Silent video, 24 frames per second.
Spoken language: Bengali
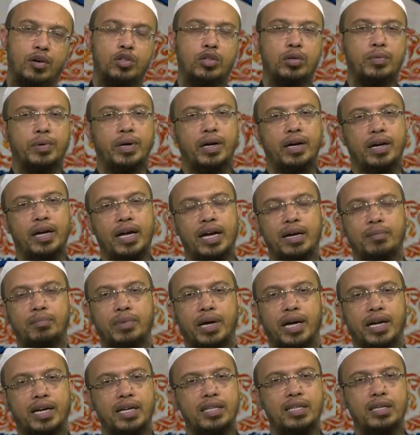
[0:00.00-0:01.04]
অথবা এক
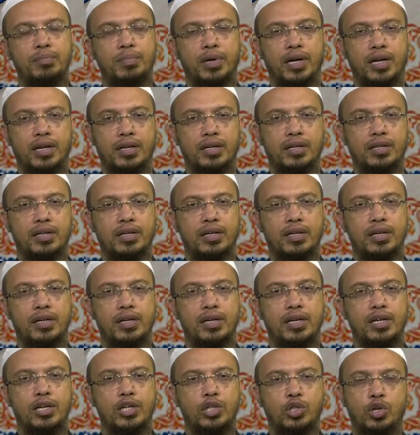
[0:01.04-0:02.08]
বা একাধিকবার
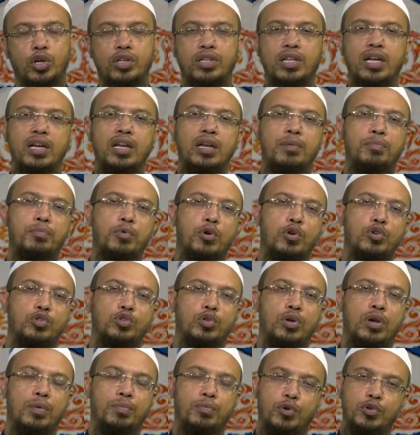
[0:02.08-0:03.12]
শয়তানের
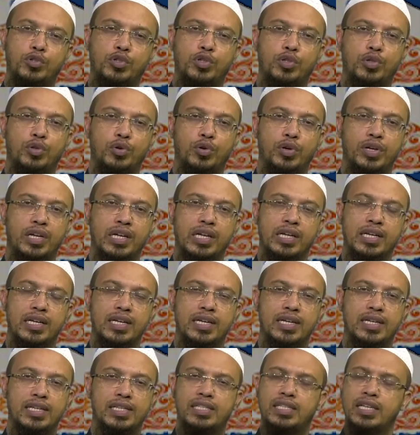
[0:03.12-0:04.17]
প্ররোচনায় প্ররোচিত হয়ে
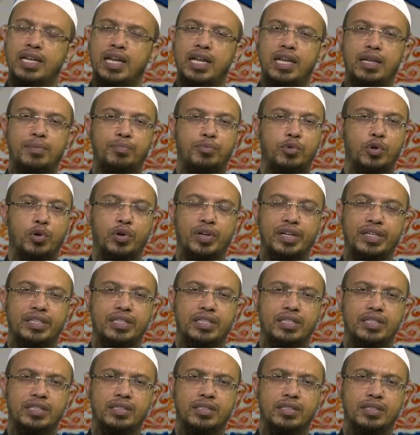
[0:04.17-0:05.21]
জেনায় লিপ্ত
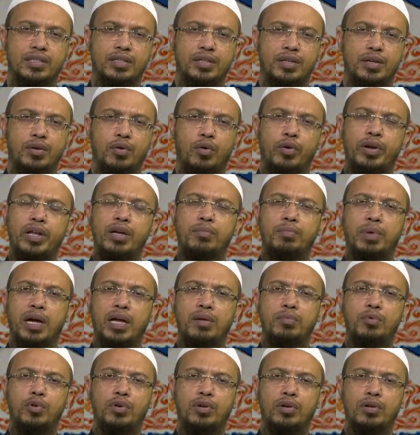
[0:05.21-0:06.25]
হয়েছেন অনেক
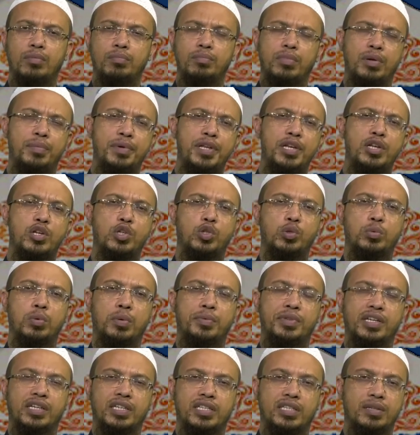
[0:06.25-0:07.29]
ভাই বোন বিভিন্ন সময়
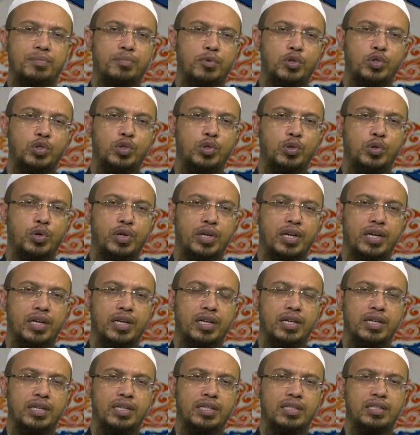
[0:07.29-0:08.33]
আমাদের কাছে প্রশ্ন করেন
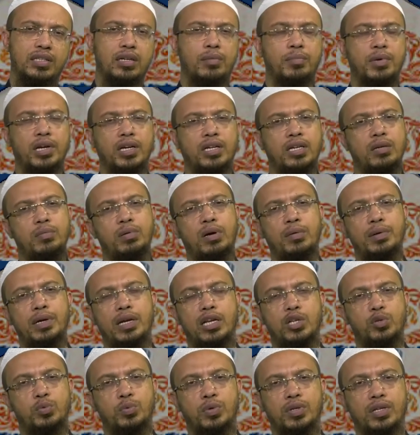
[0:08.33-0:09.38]
যে আমরা কিভাবে
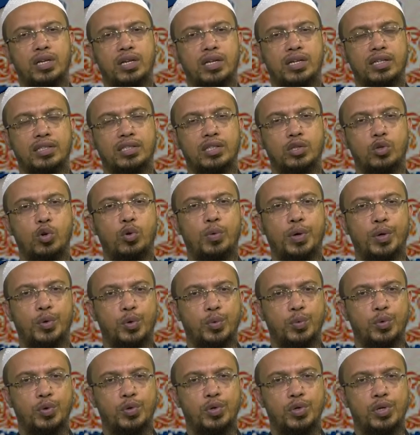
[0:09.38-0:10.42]
আল্লাহ সুমাতালার কাছে তবা
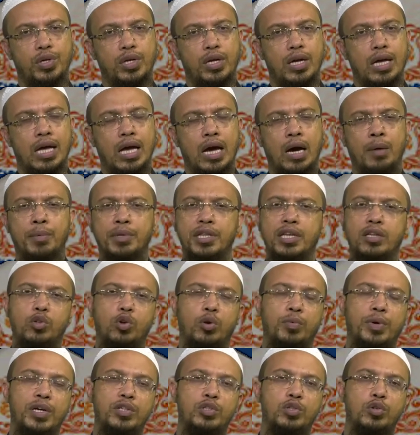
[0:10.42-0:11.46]
করব। আমাদের
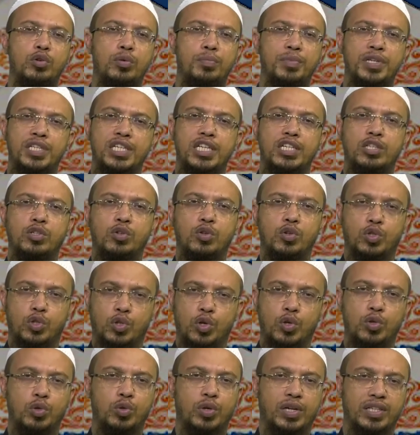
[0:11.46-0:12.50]
তবার জন্য বিশেষ কোনো
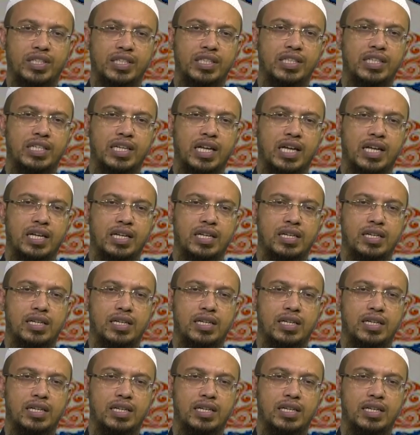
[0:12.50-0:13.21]
শর্ত আছে কি না